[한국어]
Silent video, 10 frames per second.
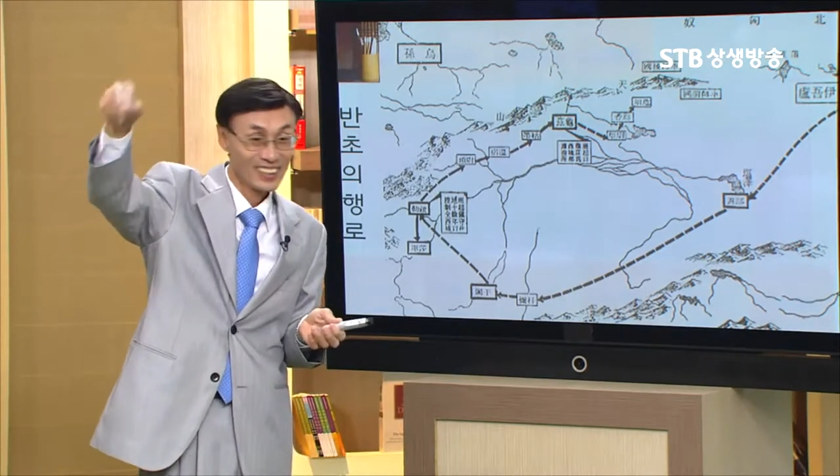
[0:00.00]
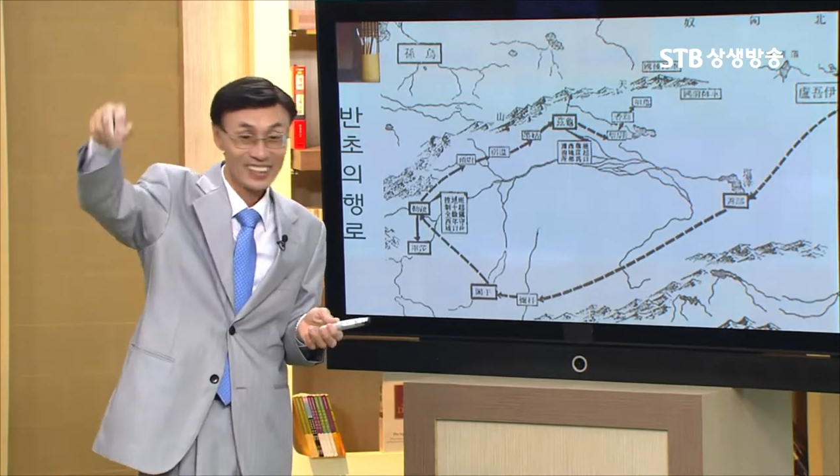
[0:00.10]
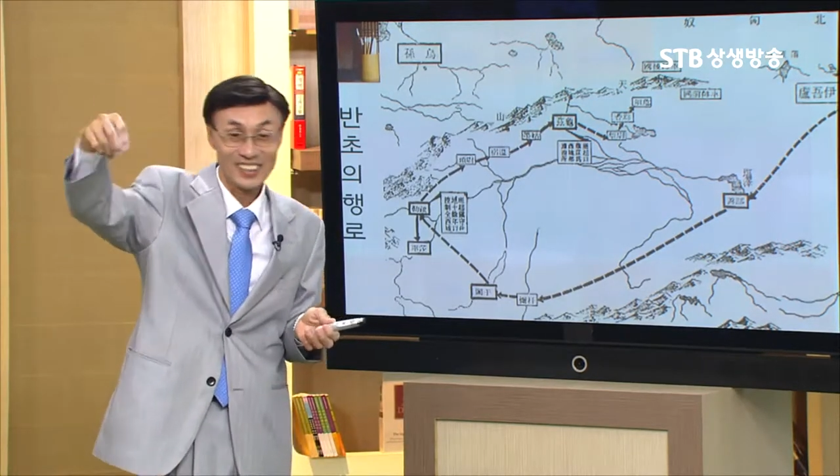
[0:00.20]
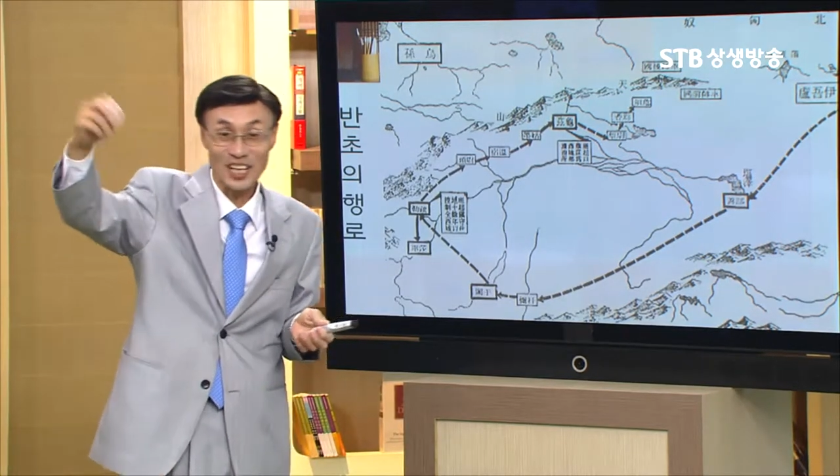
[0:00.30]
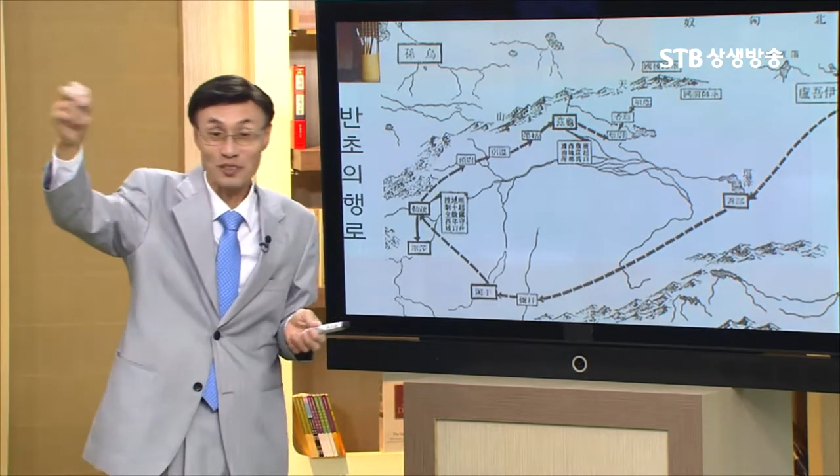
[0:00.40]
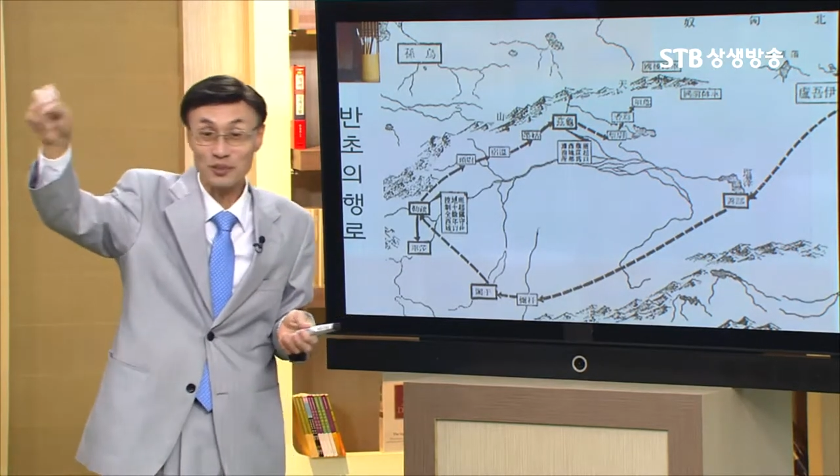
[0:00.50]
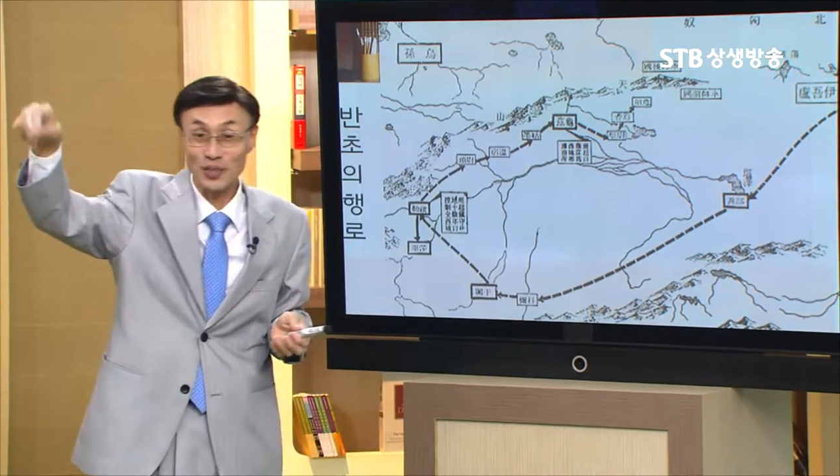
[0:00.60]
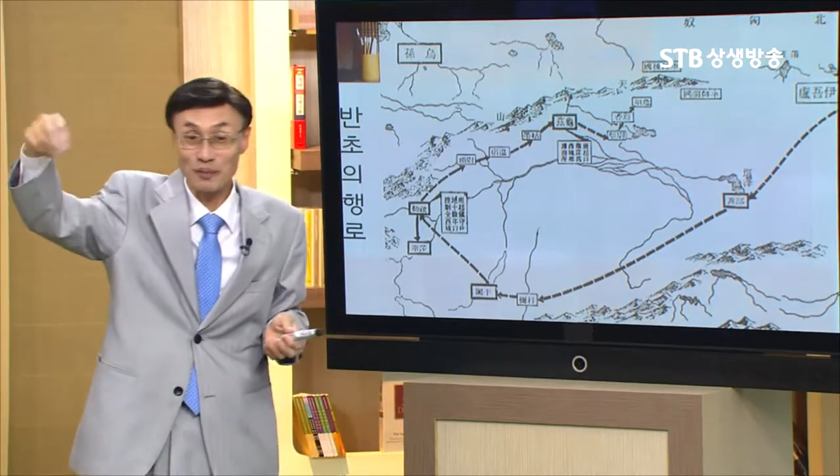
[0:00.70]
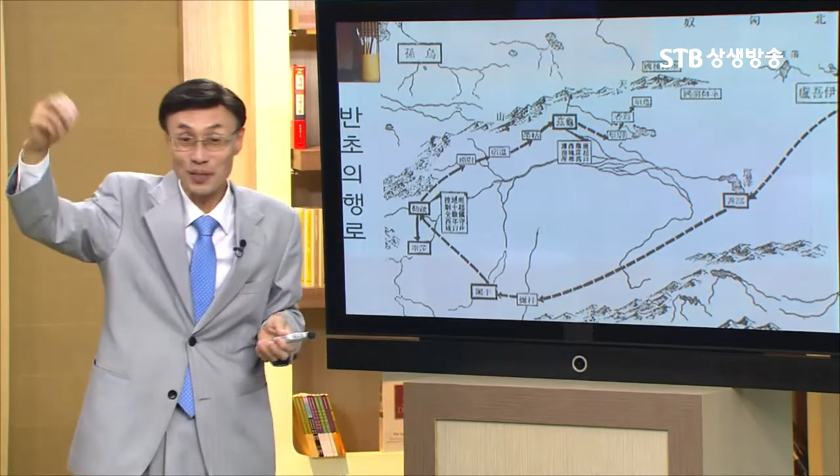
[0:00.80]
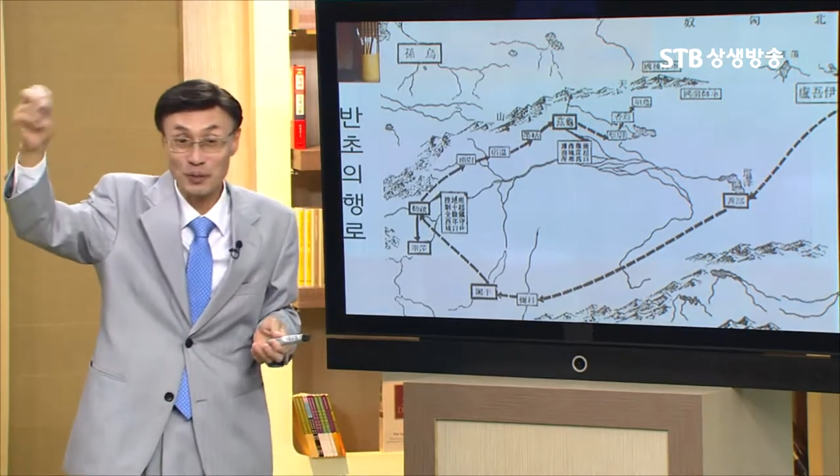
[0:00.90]
이거 한국
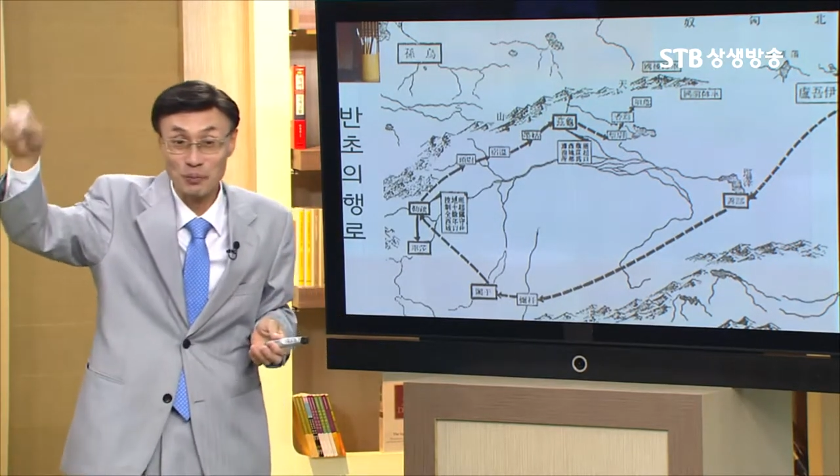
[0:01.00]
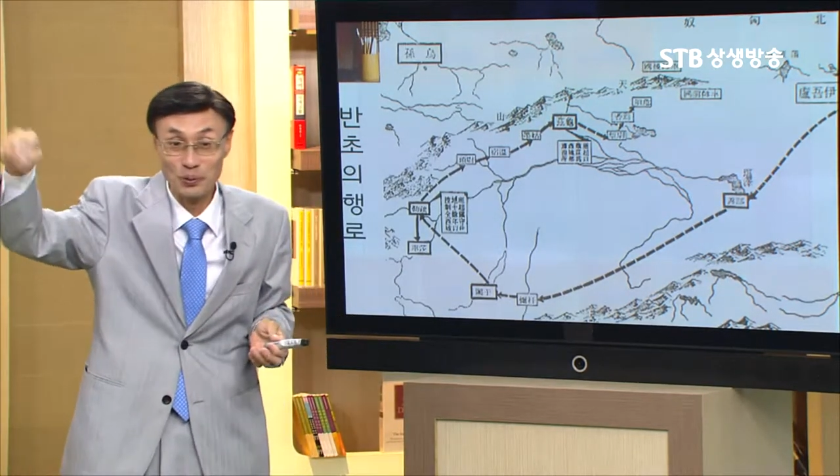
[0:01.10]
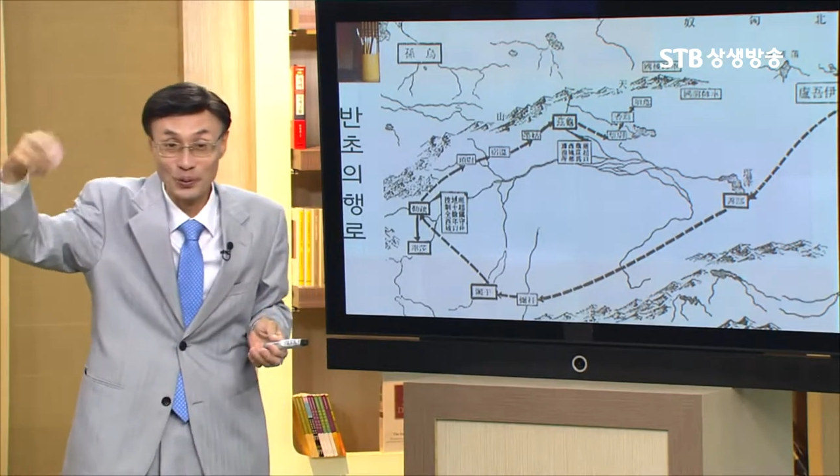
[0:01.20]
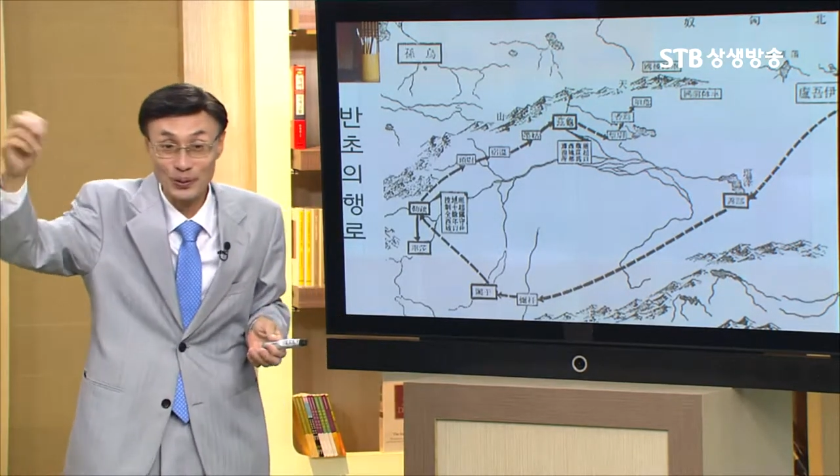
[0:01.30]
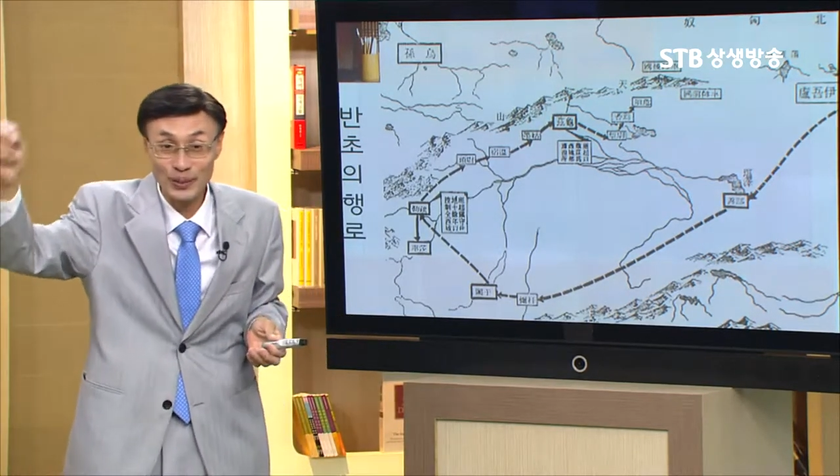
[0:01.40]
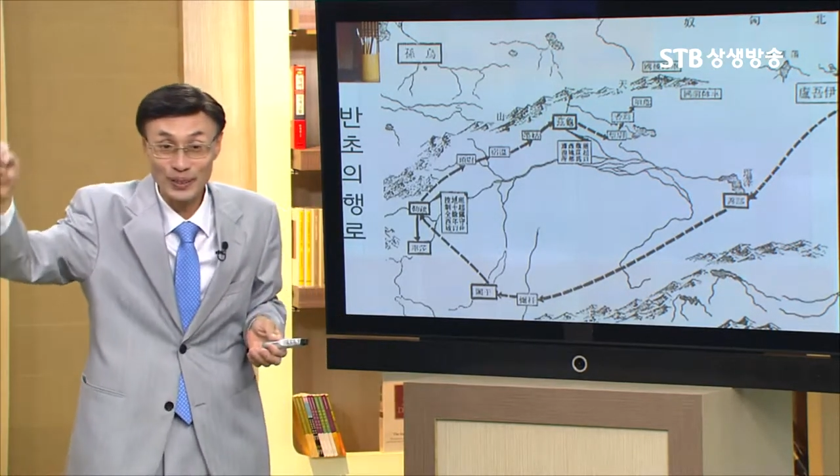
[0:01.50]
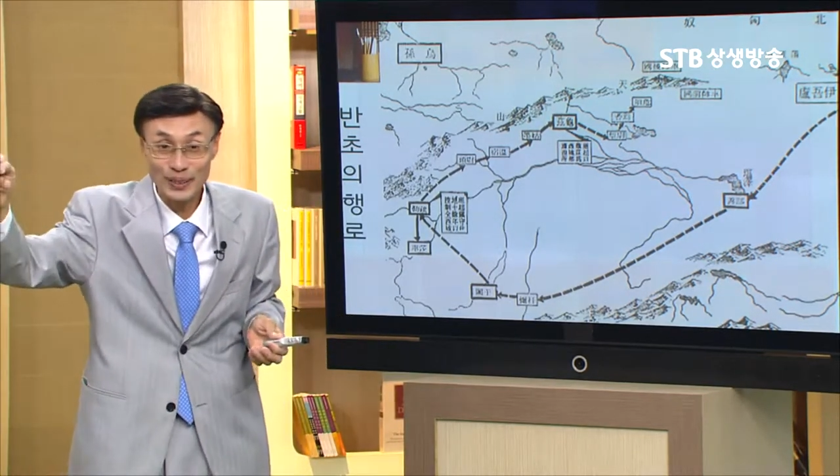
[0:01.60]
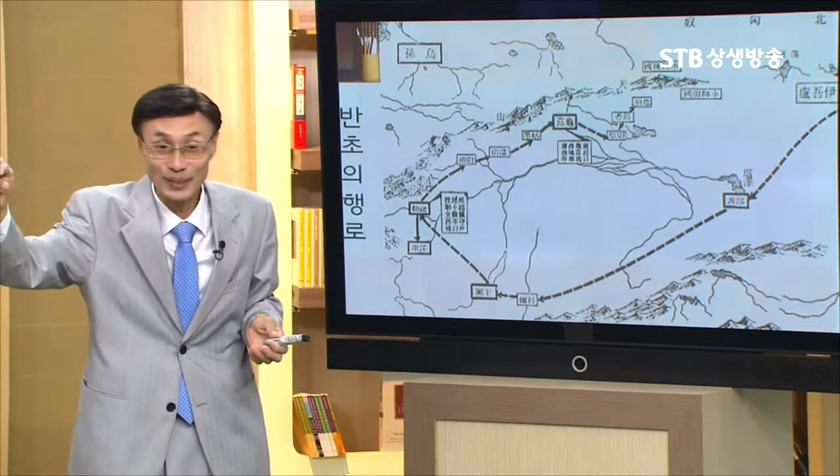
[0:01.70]
사람밖에 모르거든요.